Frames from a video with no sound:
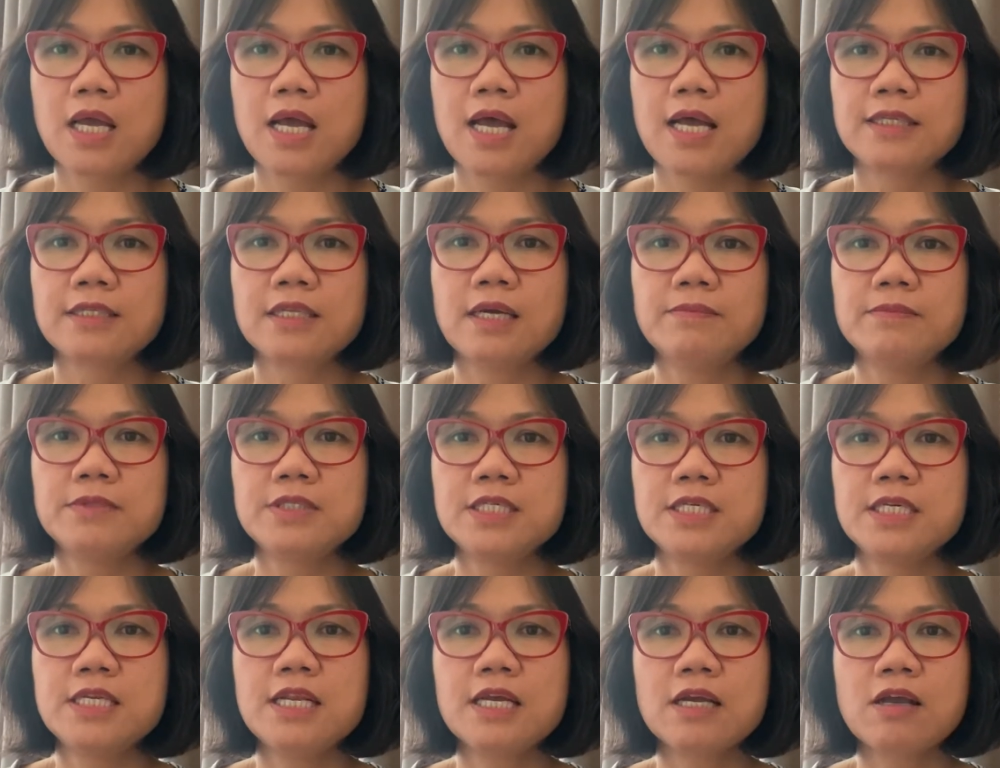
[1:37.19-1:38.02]
và thậm
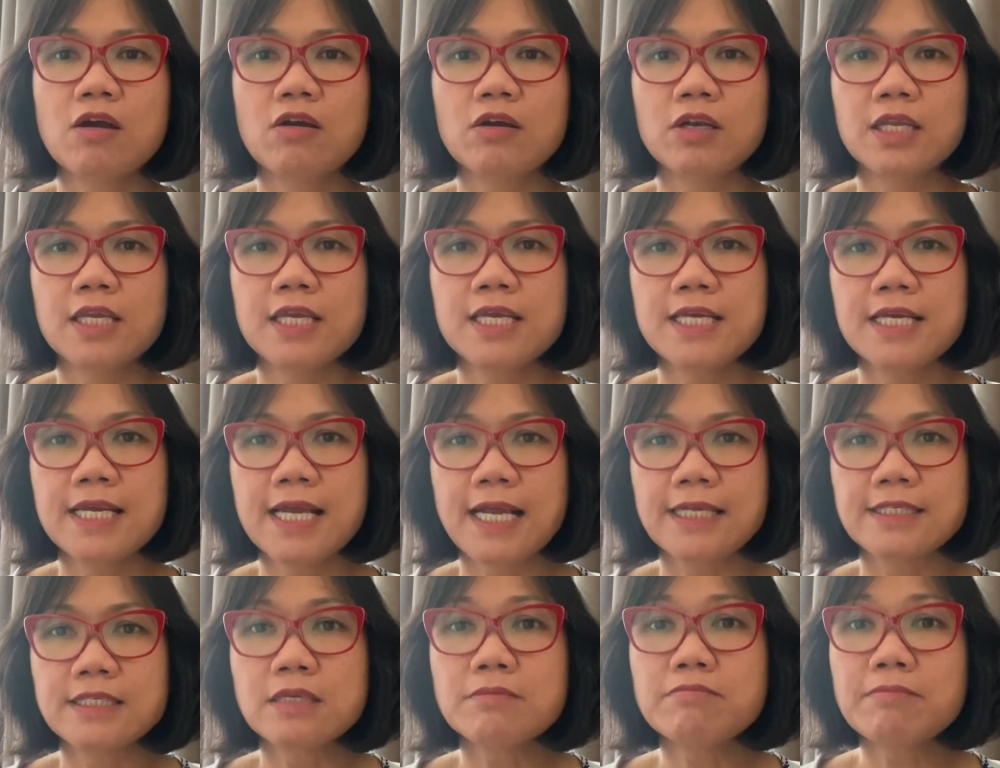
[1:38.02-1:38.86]
chí lại còn kiêng
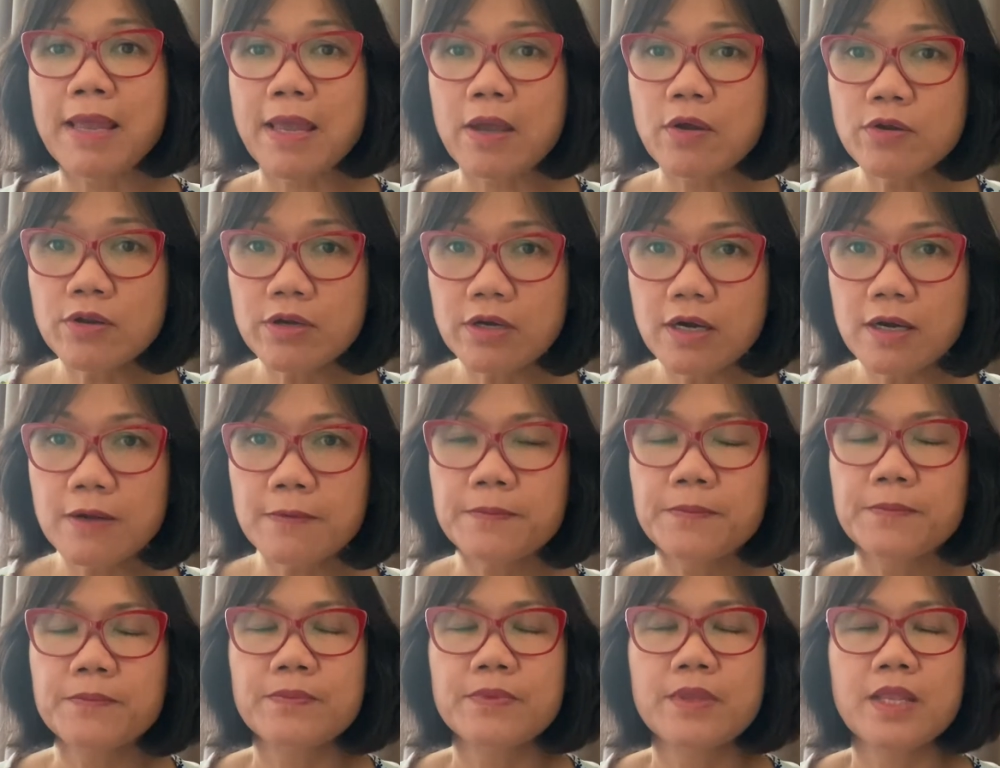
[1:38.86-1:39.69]
cả chất béo nữa
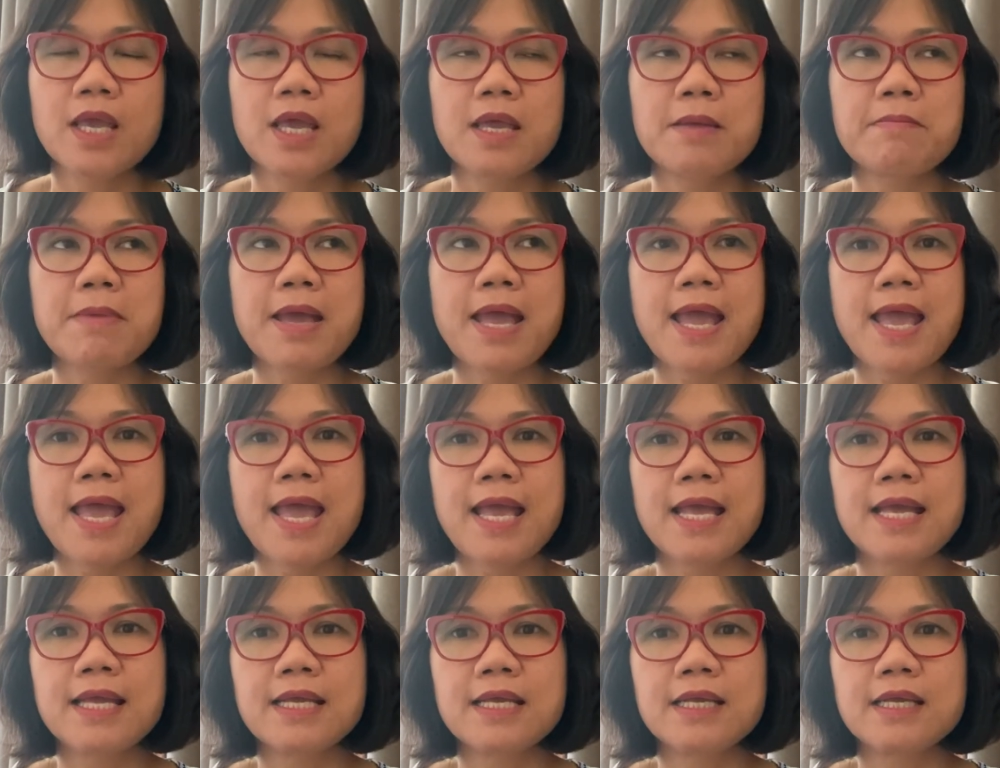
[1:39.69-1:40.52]

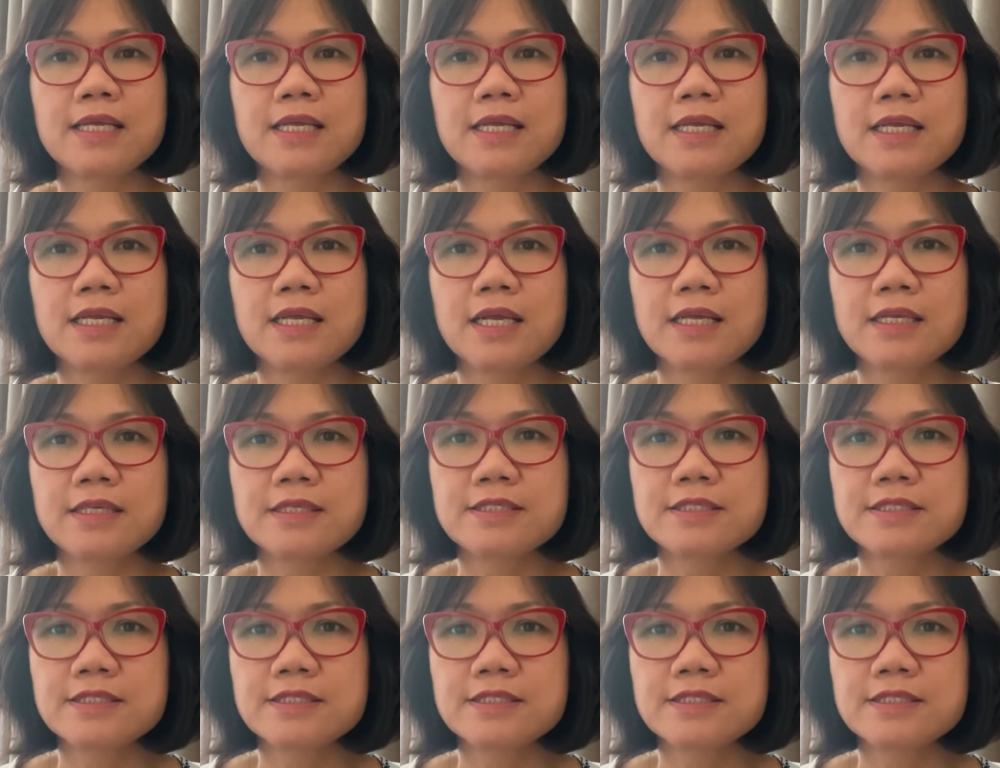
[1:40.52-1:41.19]
mà à, à,